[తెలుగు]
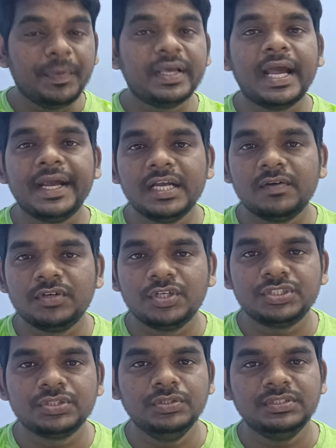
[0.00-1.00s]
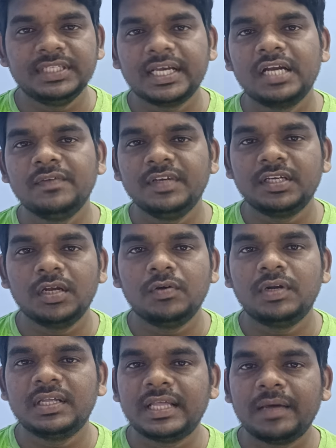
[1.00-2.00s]
మీకు ఐడియా ఉండొచ్చు సెకండ్ వీక్లో
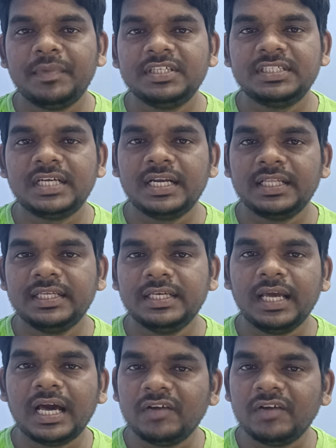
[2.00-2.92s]
కూడా నామినేషన్ అనేది